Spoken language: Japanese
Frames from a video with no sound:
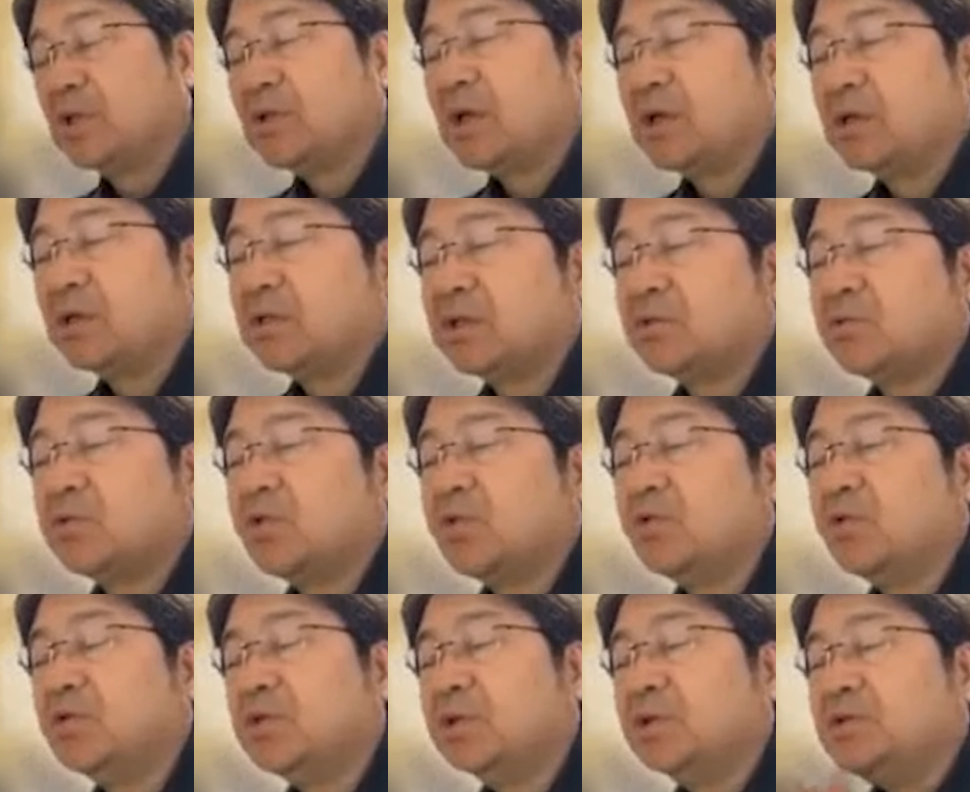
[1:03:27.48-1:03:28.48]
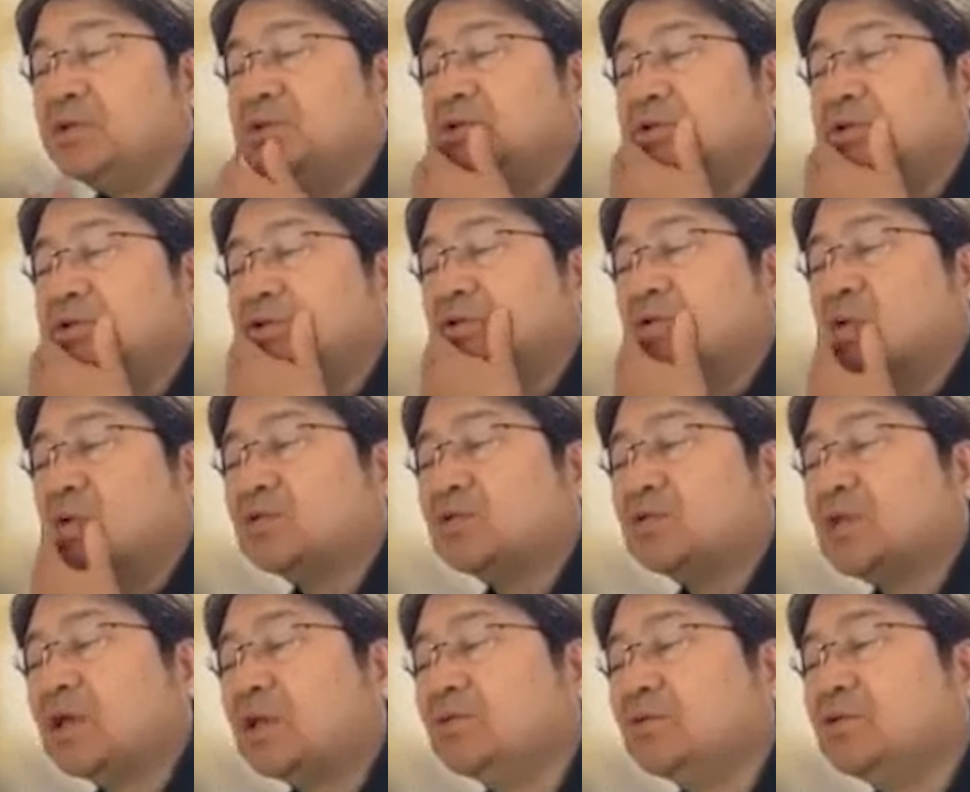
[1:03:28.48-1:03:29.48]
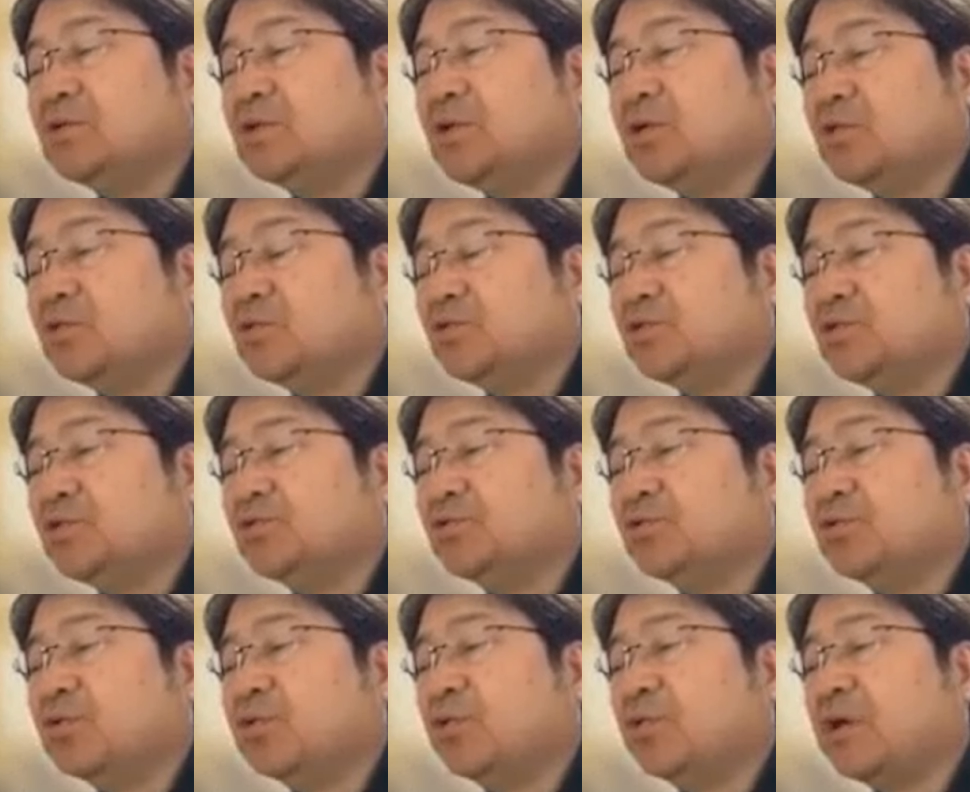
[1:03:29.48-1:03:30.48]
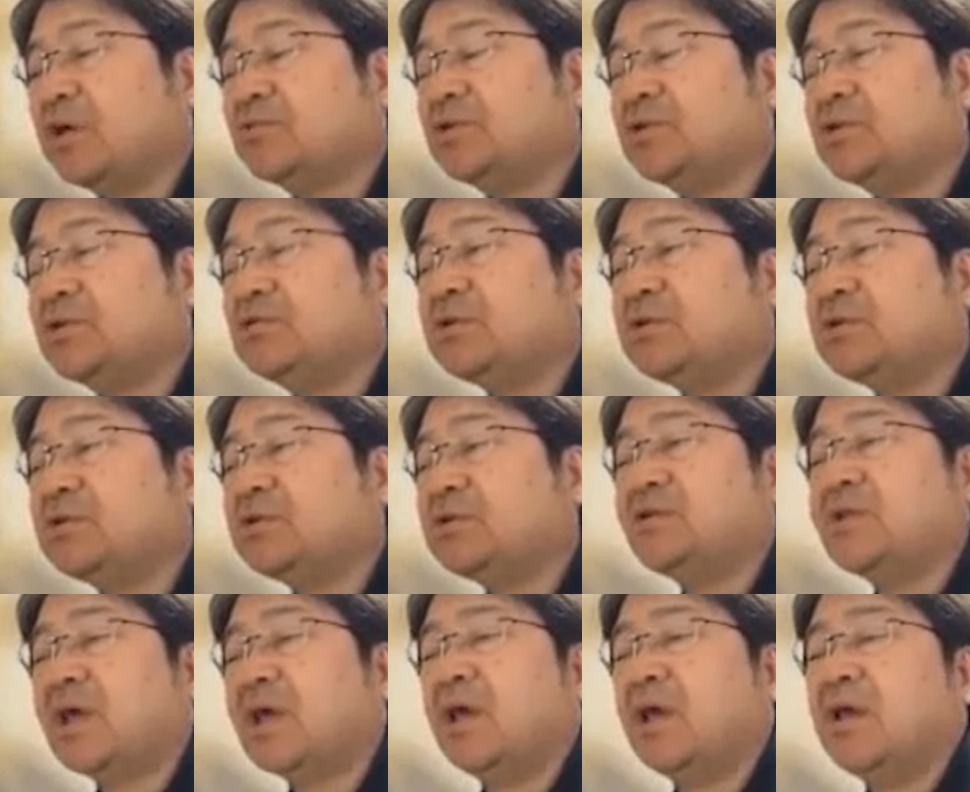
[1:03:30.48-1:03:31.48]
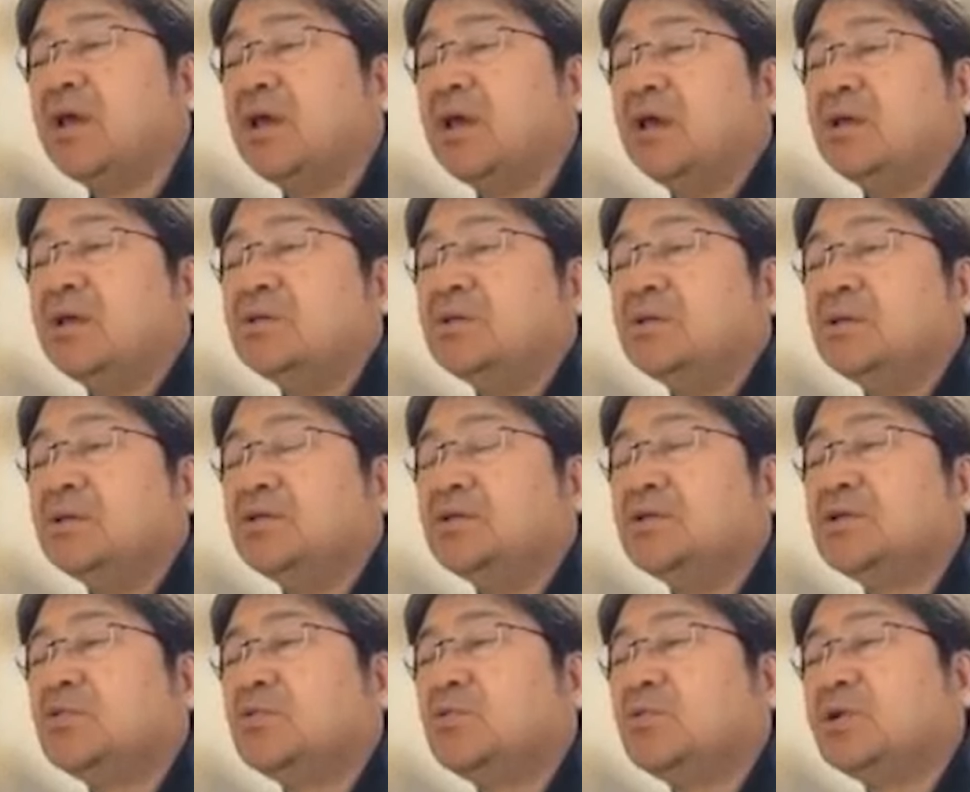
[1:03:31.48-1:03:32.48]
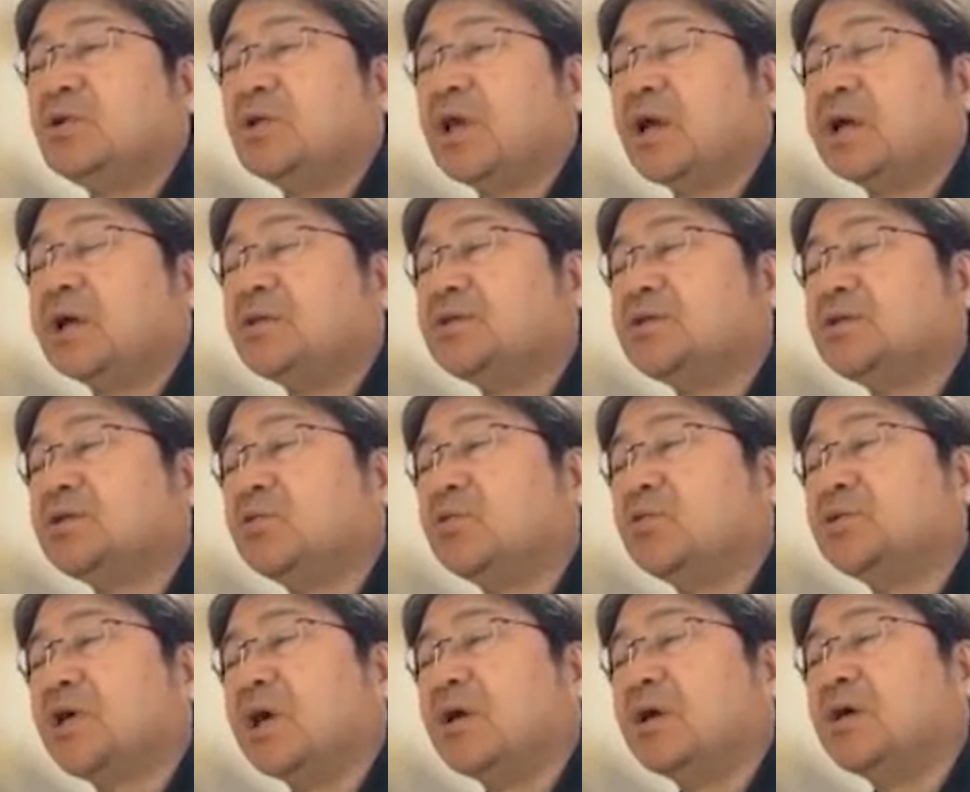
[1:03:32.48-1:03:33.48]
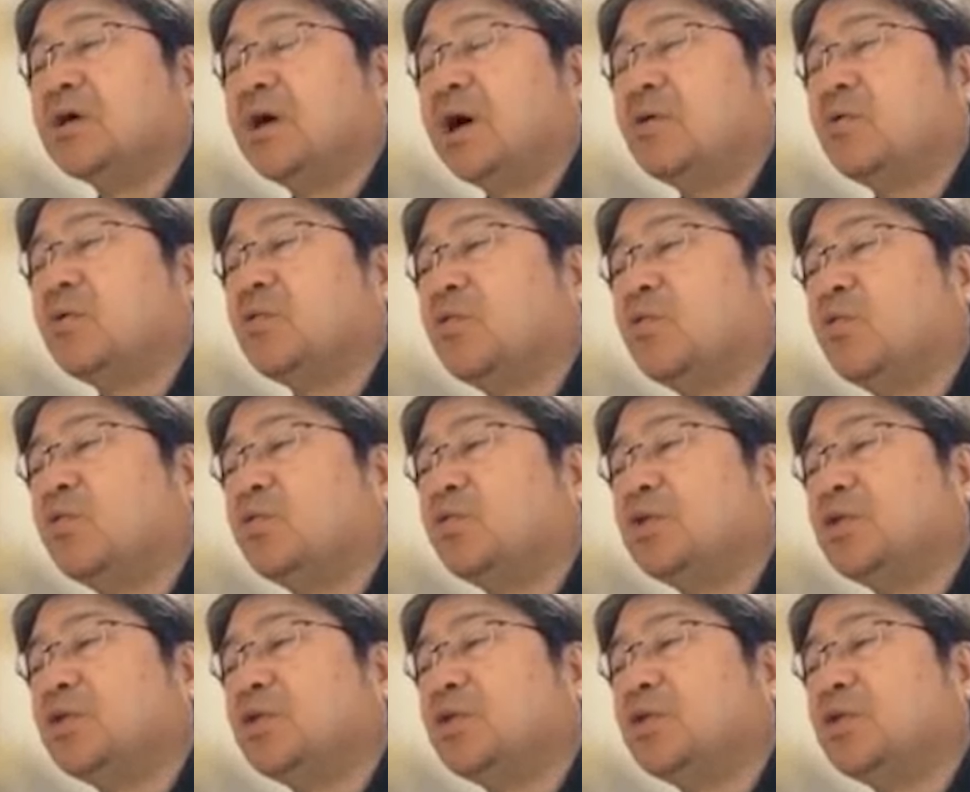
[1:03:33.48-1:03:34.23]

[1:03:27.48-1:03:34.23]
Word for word: これなんかだと16、32、64、128で経過時実行時間が